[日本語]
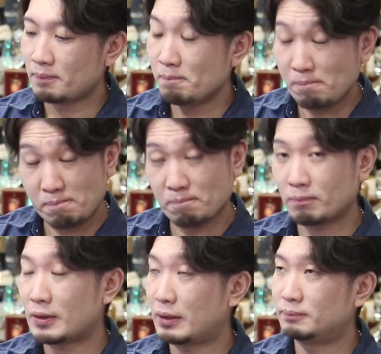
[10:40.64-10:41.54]
うん
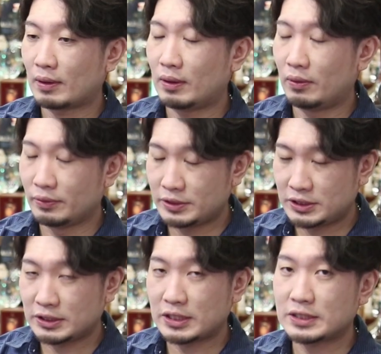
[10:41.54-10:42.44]
美味
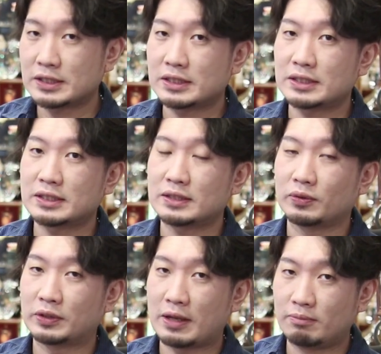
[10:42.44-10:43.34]
しいです
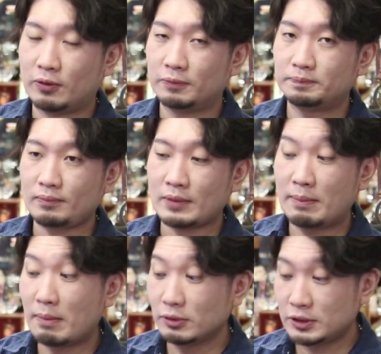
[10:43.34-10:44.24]
とても
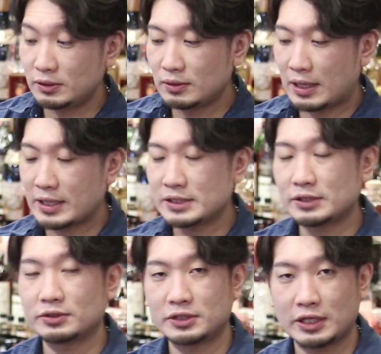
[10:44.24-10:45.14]
まあもちろん
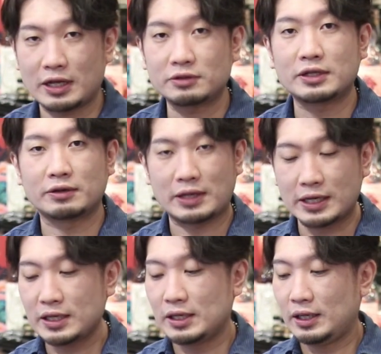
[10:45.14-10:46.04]
アレンジとしてカクテルで
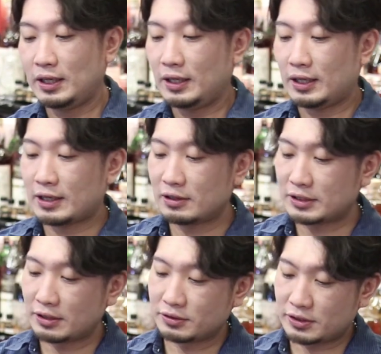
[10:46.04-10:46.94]
ね、え
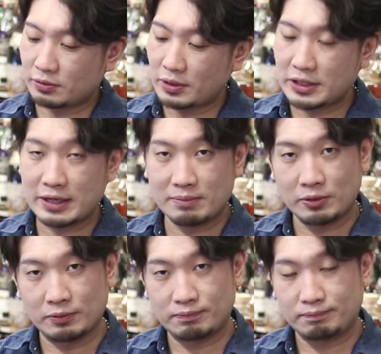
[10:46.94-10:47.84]
カクテルとしてこれに
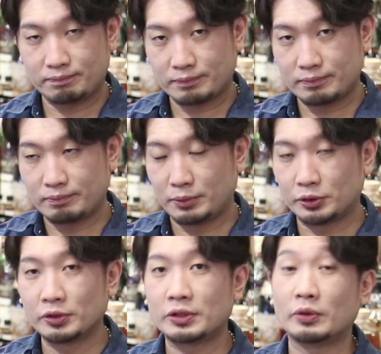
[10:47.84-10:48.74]
レモン
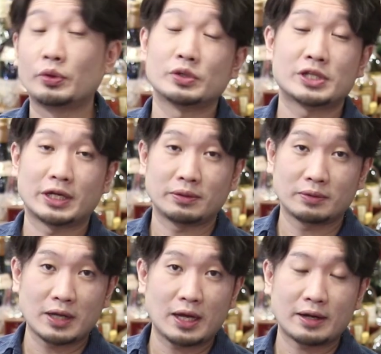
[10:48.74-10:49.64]
ポトンって落としたり
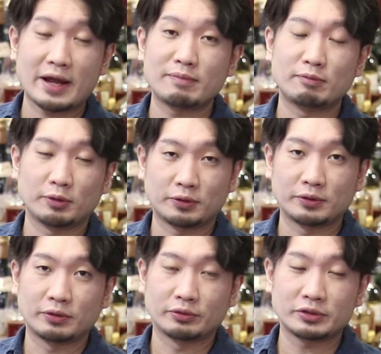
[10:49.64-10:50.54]
とか
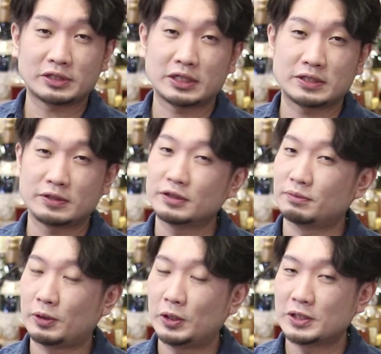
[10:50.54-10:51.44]
ライムポトンって落としたりする
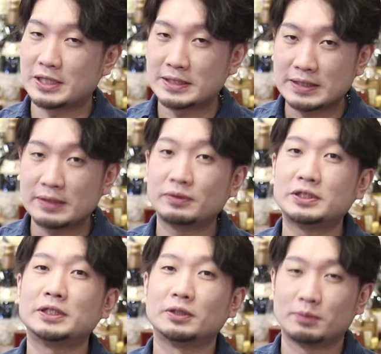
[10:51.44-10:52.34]
のも全然美味
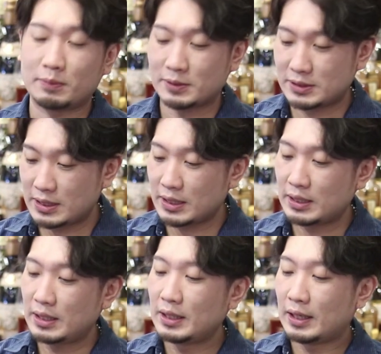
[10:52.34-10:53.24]
しいと思います
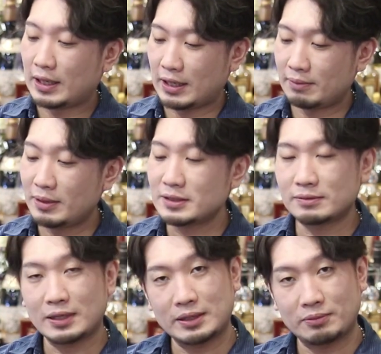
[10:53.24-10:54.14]
ね、はい、ま
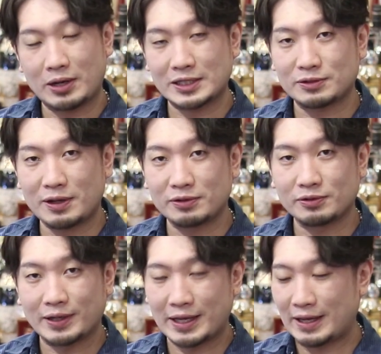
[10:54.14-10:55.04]
ずはでも味わう
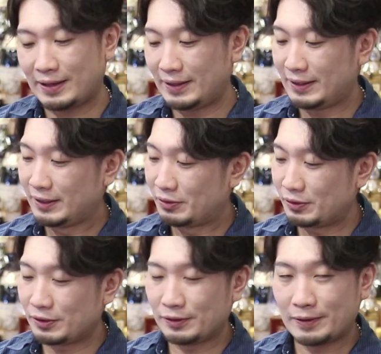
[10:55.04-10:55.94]
にはね
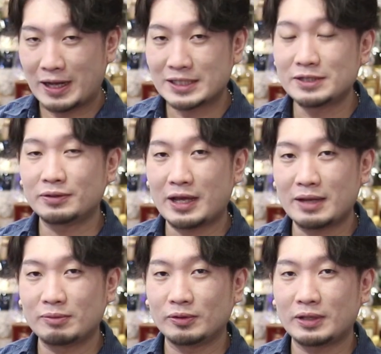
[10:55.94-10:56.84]
こういう味の
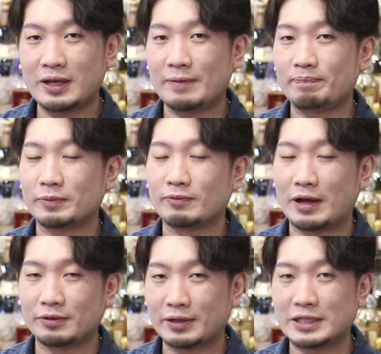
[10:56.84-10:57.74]
ないもので
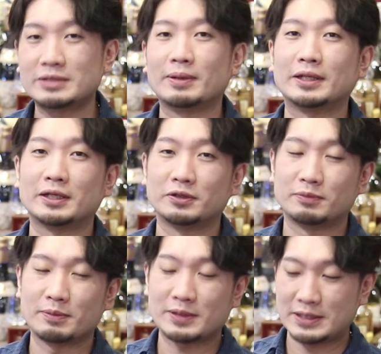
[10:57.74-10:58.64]
割るのが一番だと
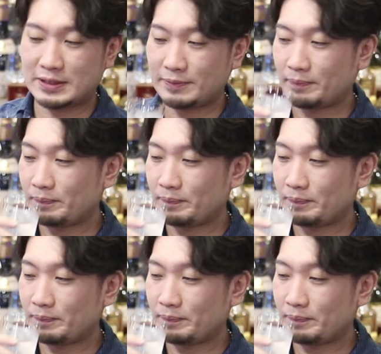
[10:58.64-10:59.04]
思います